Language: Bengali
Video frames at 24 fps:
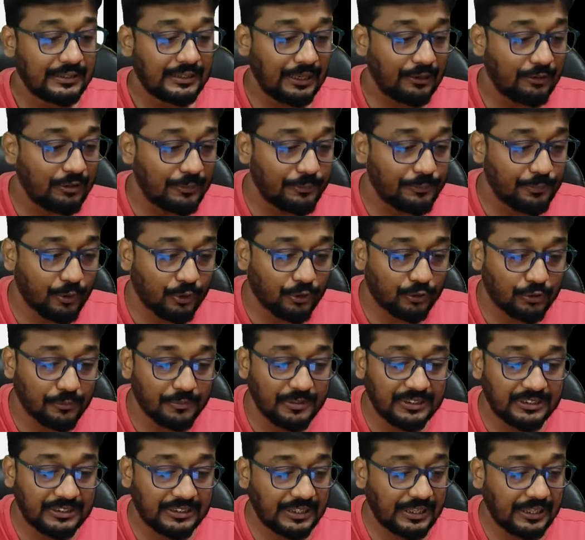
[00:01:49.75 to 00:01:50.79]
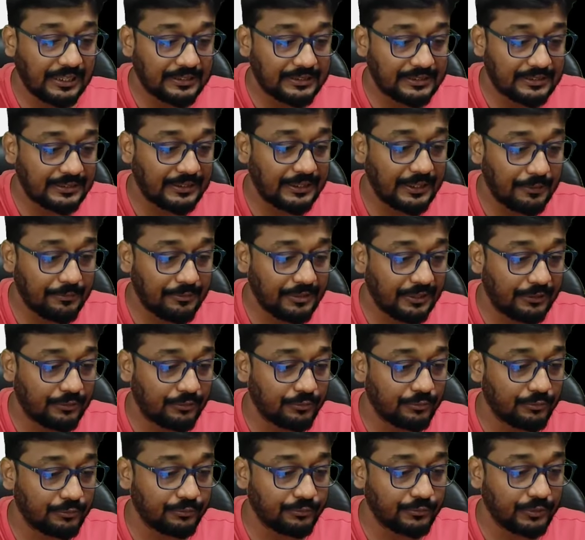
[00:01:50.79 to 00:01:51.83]
তাহলে প্রথমে যেটা আসছে আমি
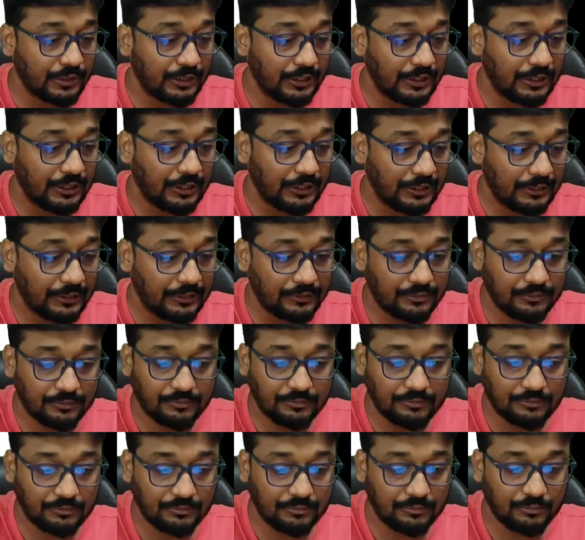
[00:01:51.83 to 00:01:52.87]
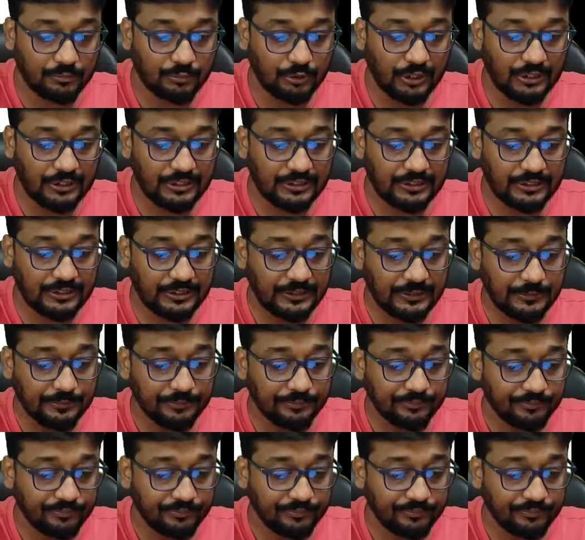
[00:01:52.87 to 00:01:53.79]
একটু বলে দিচ্ছি